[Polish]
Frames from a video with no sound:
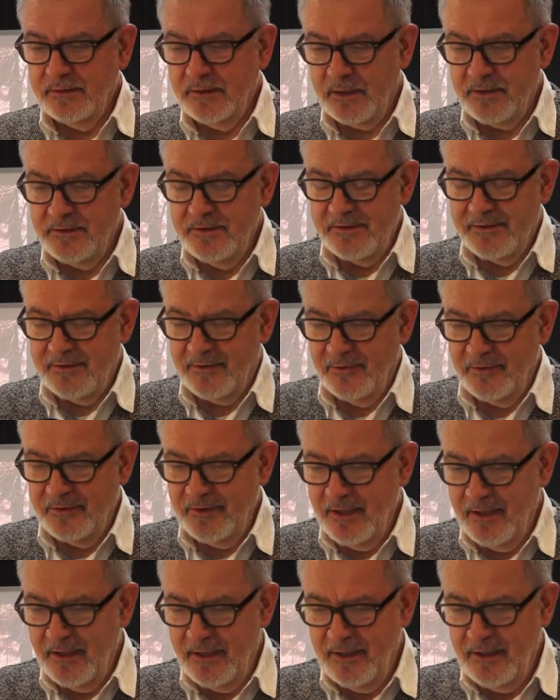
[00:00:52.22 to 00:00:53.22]
Ta
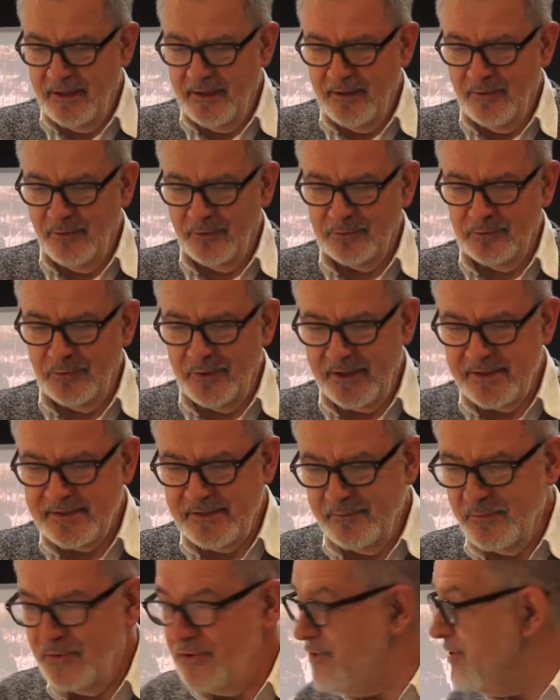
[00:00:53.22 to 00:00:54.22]
historia, o której
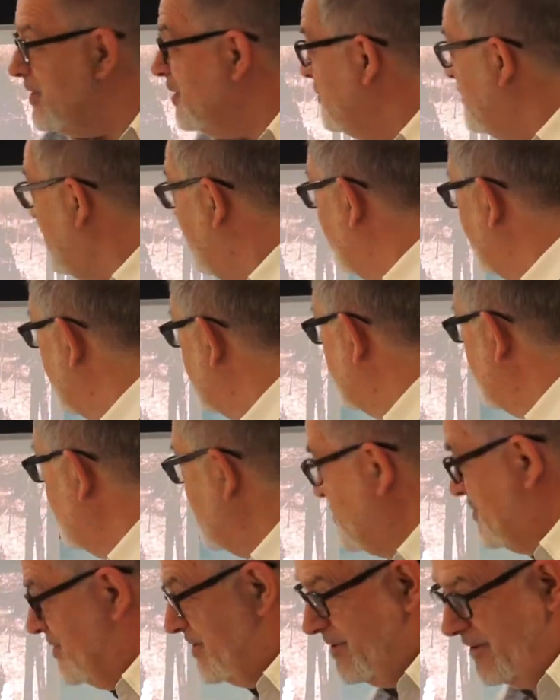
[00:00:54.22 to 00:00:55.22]
chcę dzisiaj
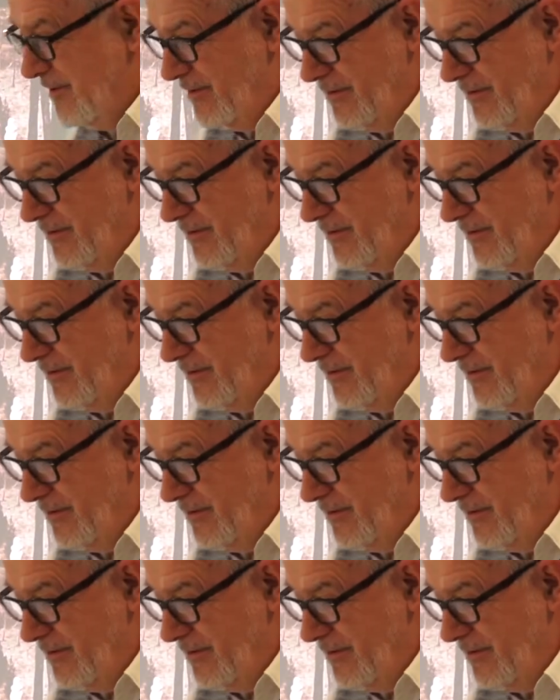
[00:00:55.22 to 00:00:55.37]
opowiedzieć,